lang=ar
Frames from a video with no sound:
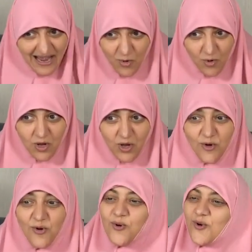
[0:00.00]
ده حلو
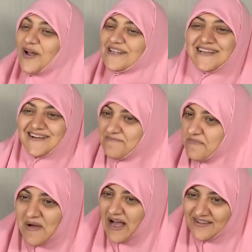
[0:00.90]
واكون
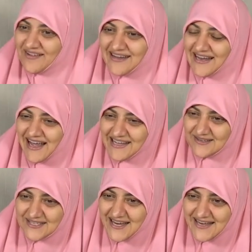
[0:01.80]
راضيه بما اعطاني
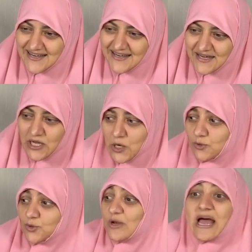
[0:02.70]
الله عز وجل
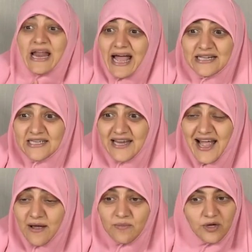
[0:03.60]
وتقول انا
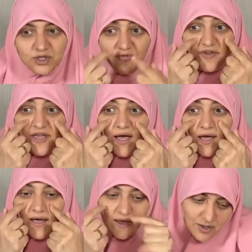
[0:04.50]
عندي نعم
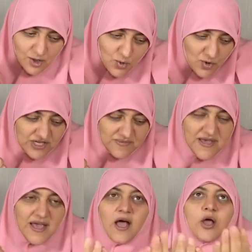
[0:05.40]
شوفيها
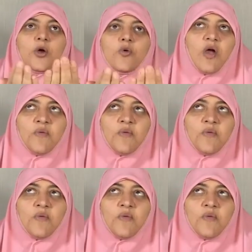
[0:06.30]
واكتبيها